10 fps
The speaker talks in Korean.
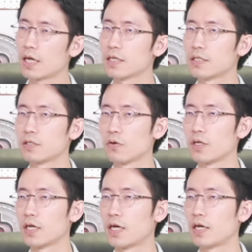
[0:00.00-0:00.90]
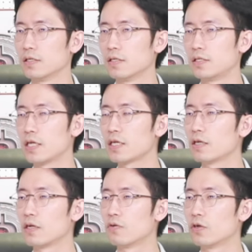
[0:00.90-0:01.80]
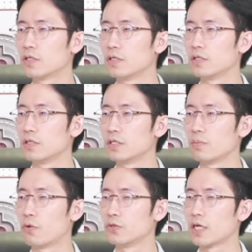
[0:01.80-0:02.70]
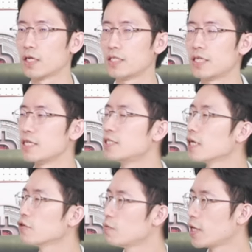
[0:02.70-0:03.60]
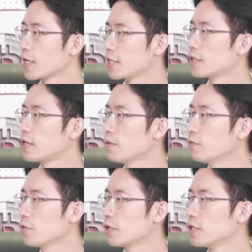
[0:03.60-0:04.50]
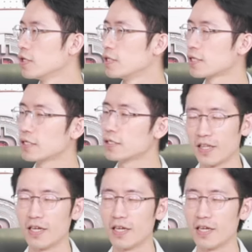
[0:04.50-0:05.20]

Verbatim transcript: 딱 이제 저희가 스테이킹 리워드 이제 보상 이제 이자율만 계산을 해보면은 사실